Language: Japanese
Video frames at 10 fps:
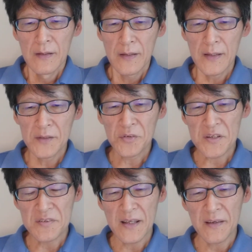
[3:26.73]
えーとで
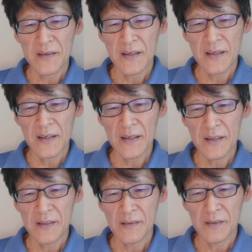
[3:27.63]
すね、
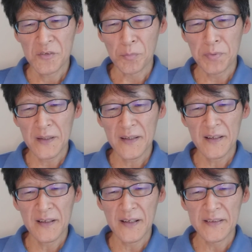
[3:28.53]
えー、しょっぱなか
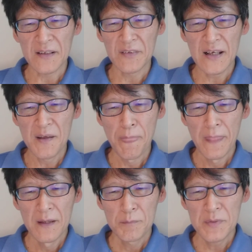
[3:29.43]
らなんか書いてあるな。
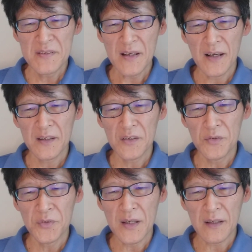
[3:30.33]
ビザ発
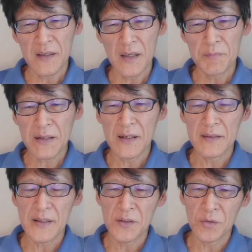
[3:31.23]
給や警備
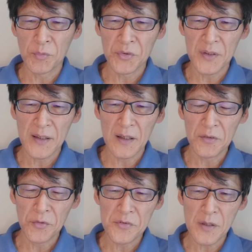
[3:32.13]
関連の問題が
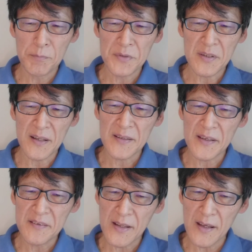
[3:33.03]
クローズアップされて
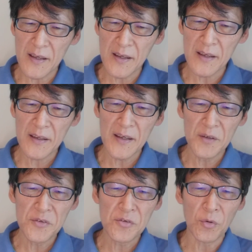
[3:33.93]
きて、えー、経
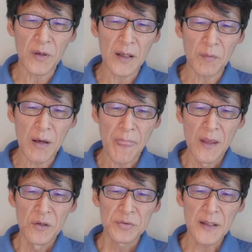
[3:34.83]
理庁からは
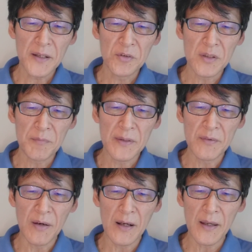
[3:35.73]
2人のために
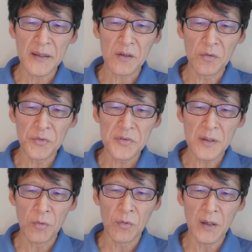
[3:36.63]
は、えー、帰国し
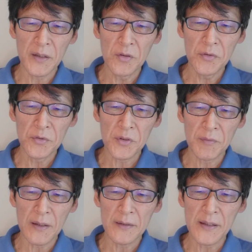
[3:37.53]
た方が良いので
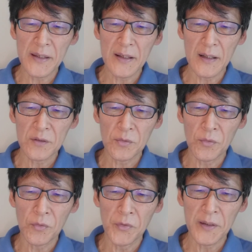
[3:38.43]
はないかと
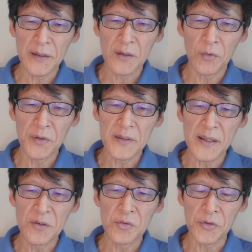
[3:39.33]
の声が聞こえて
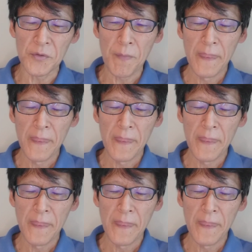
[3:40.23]
いるという。